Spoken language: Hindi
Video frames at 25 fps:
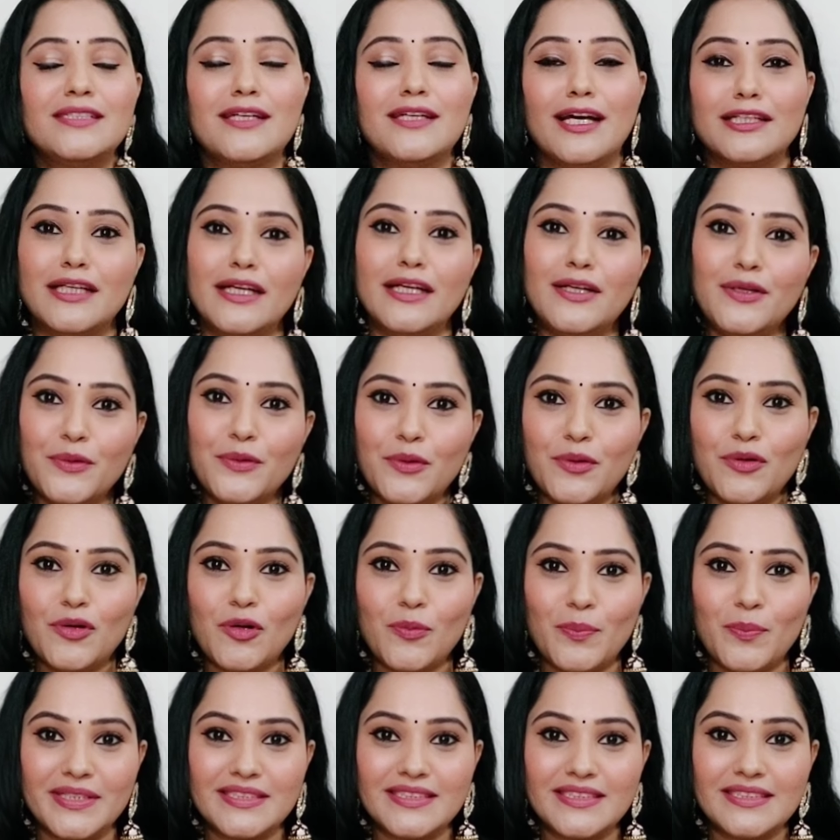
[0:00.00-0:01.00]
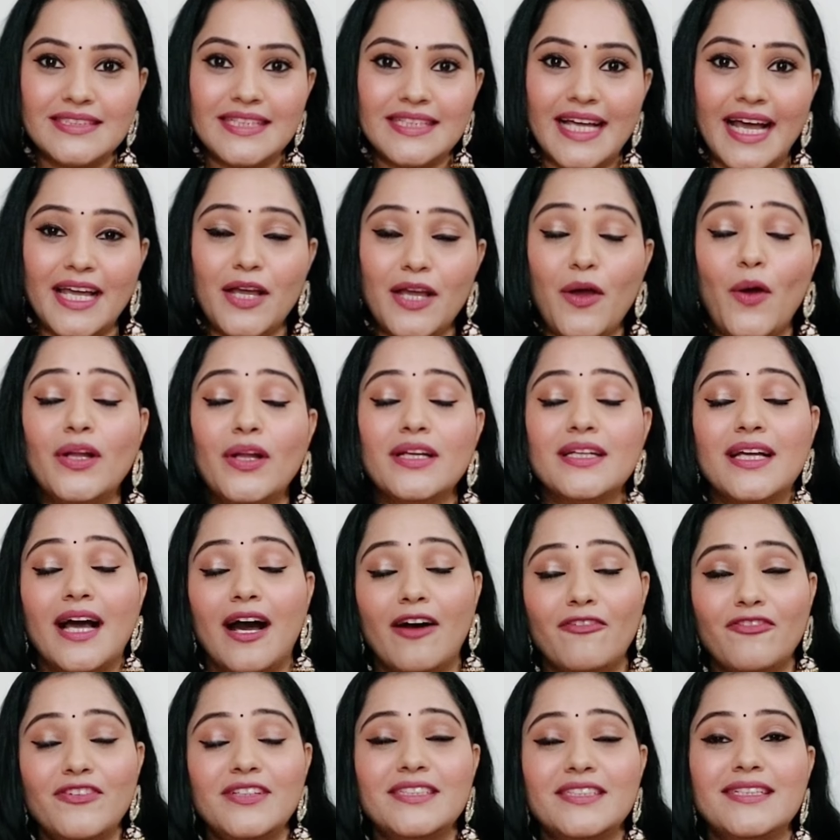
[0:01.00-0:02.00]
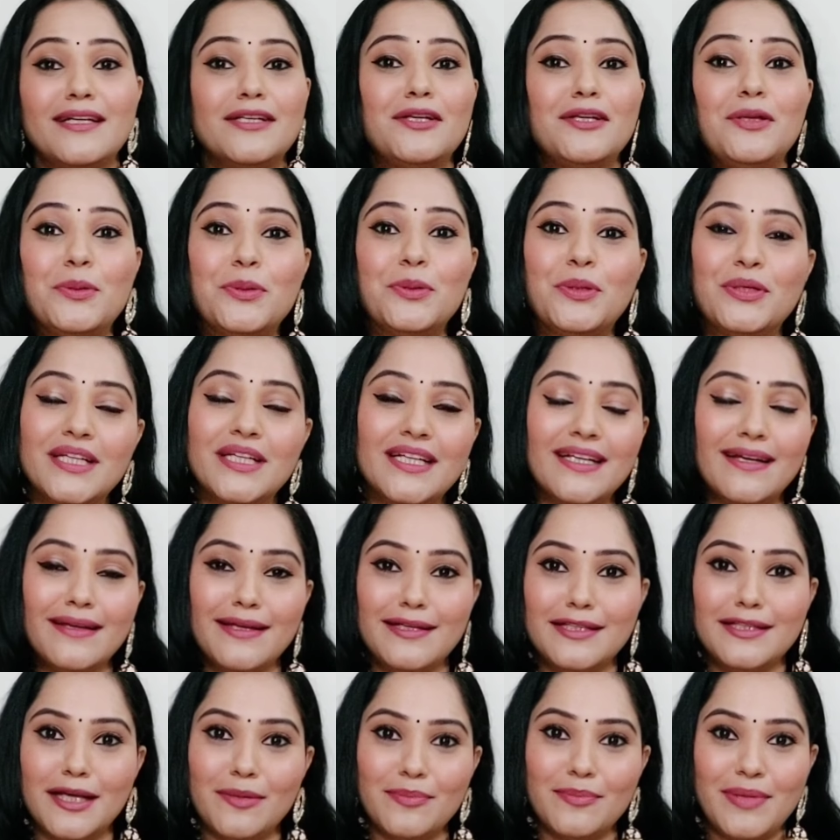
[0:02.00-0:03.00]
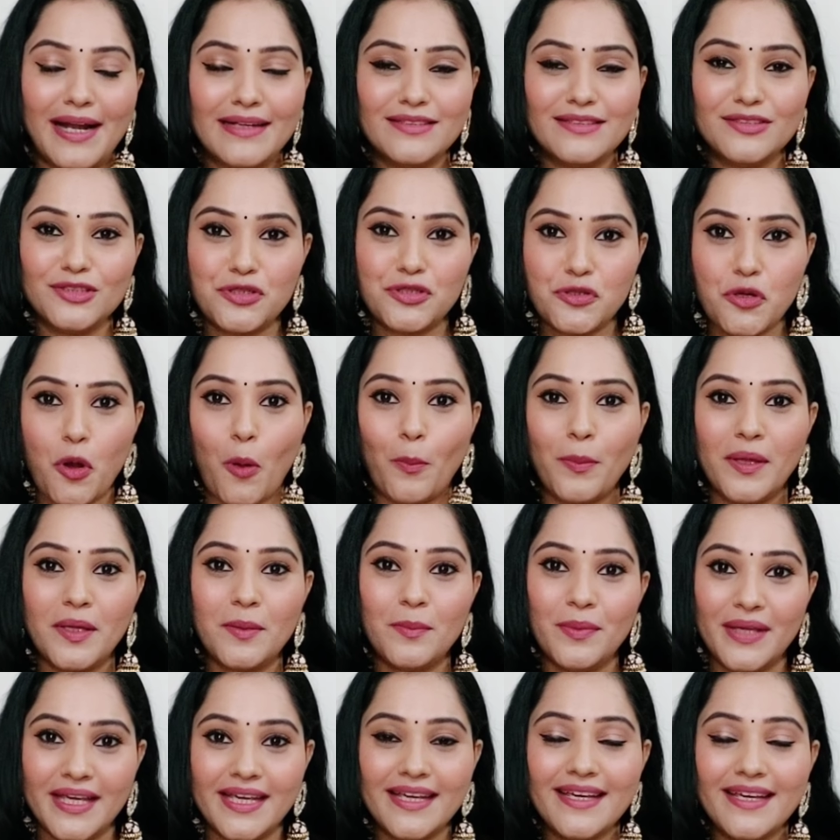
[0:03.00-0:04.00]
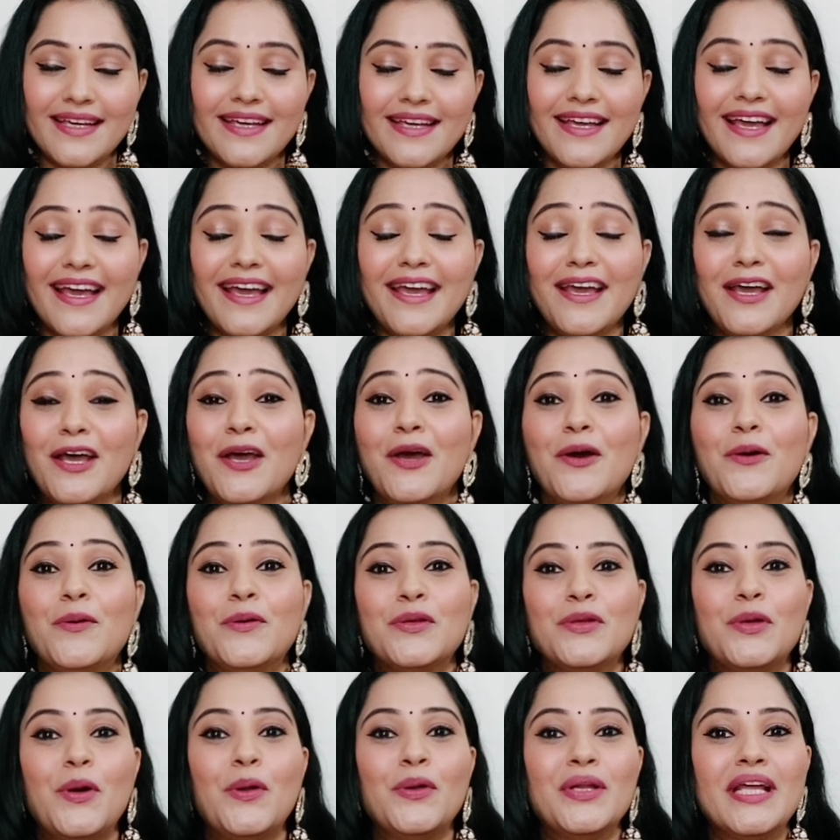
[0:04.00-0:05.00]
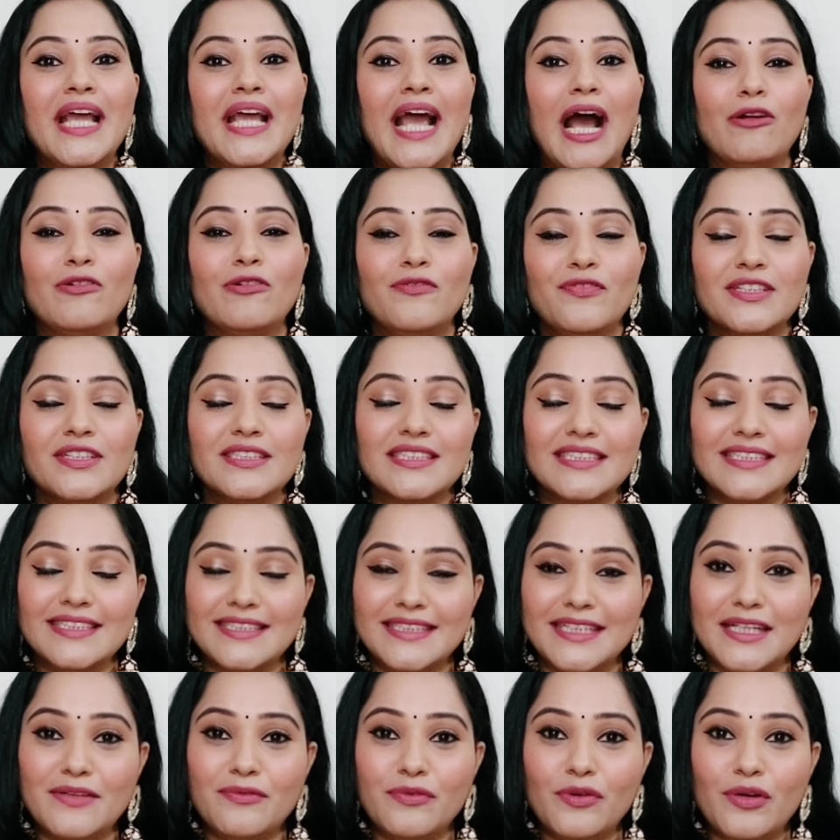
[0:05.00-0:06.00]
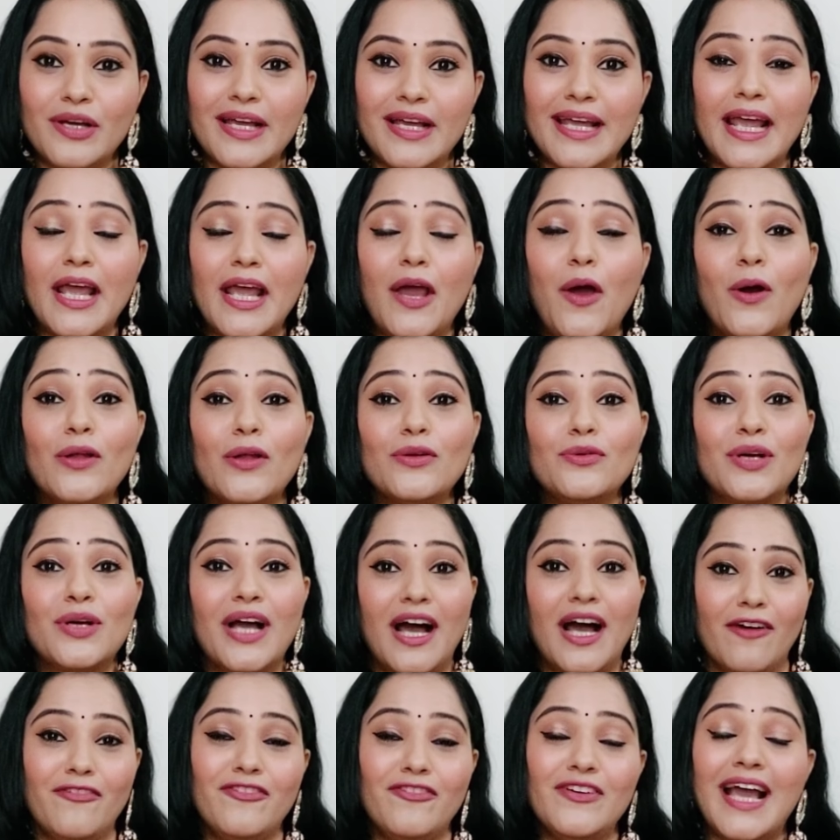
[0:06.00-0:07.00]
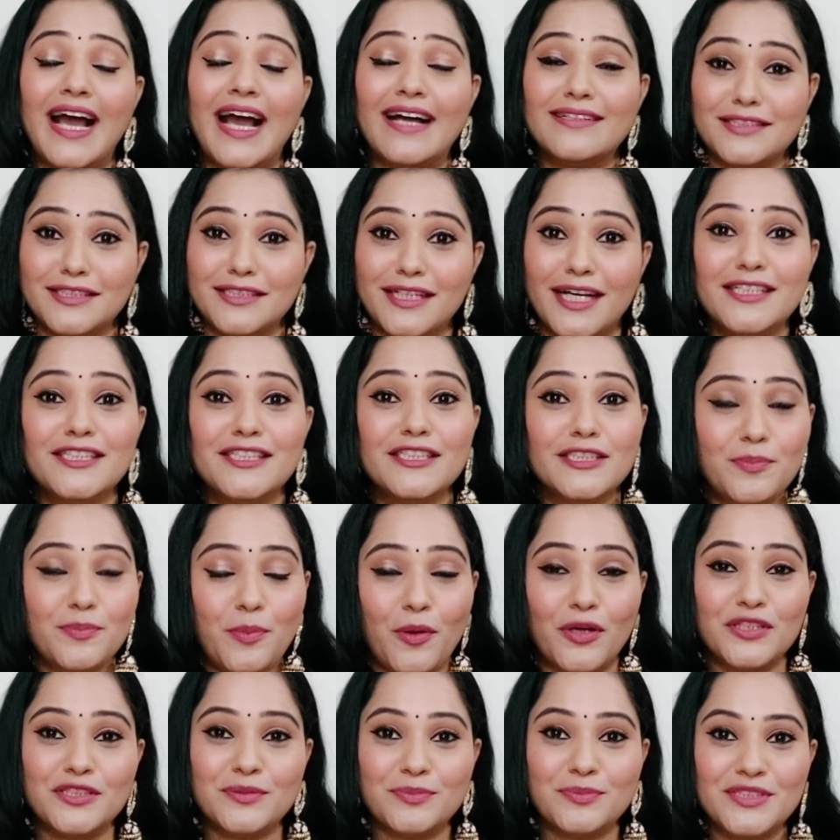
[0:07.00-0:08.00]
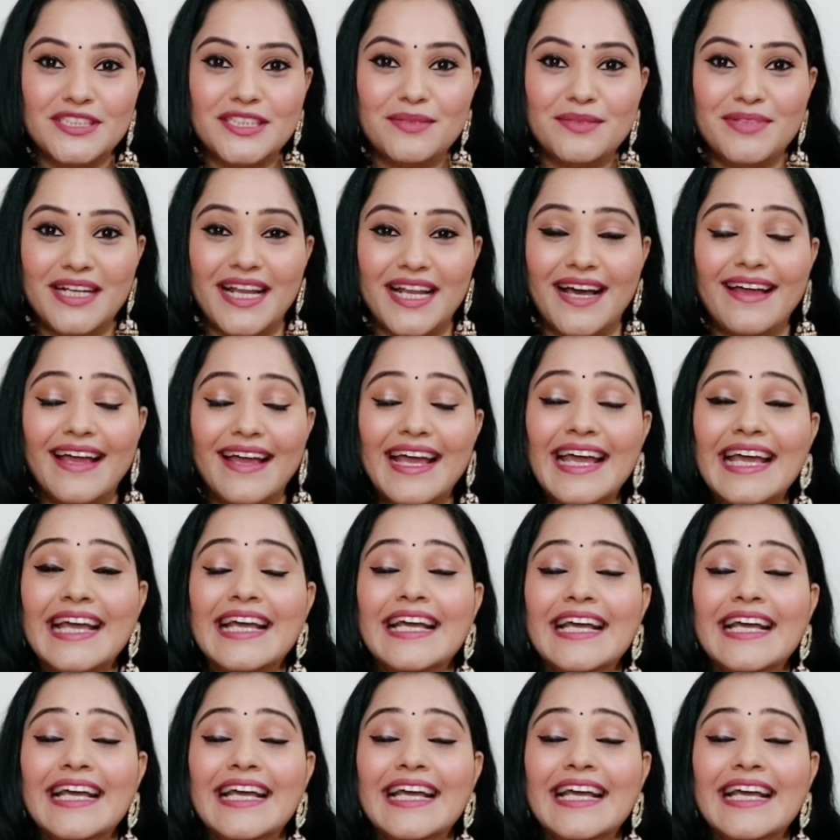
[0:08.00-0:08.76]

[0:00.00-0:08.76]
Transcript: ज्यादा लोगों को पसंद आए और काफी सारे लोगों ने रंगीता ब्रांड से शॉपिंग भी की है उनको उनके आउटफिट्स रिसीव हुए हैं और काफी अच्छा रिस्पॉन्स मुझे मिला है